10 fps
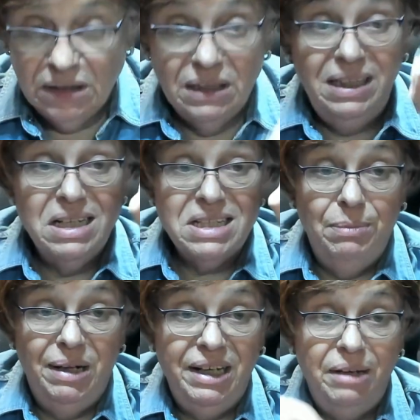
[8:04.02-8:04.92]
Hier ist
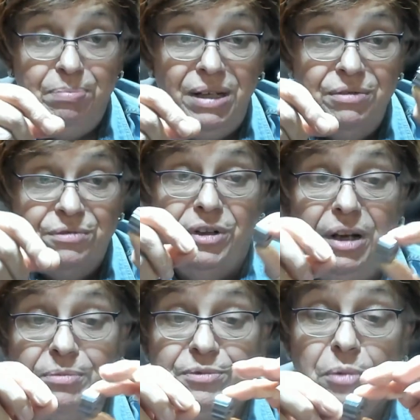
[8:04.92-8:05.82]
einmal der Pin von
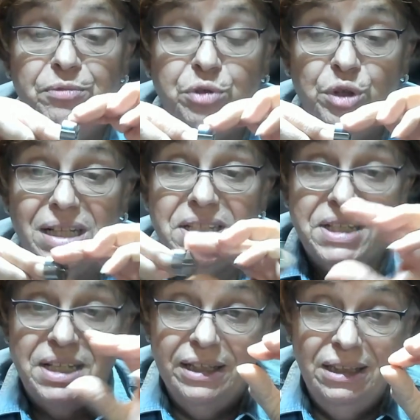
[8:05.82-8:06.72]
dem
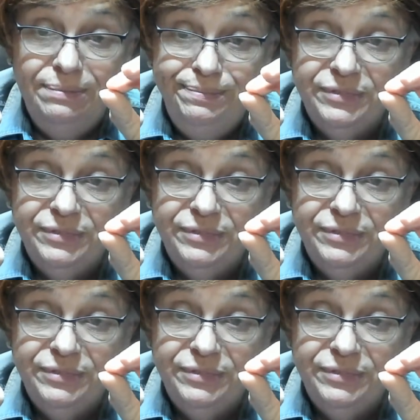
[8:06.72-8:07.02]
510er.